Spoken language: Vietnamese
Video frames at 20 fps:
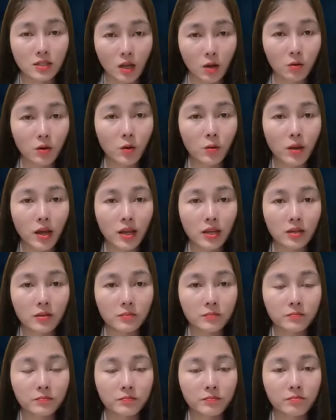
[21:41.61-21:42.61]
cô phải dùng
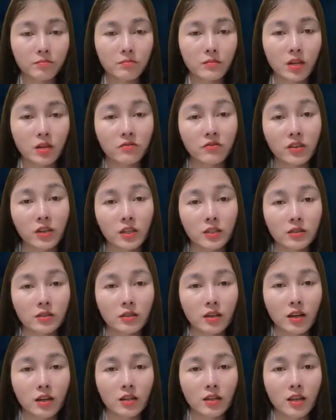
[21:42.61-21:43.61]
thân thể của mình
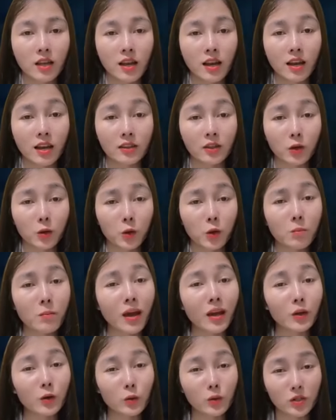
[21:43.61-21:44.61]
để đổi lấy sự im
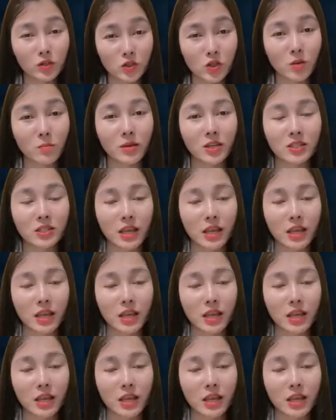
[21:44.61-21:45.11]
lặng của anh.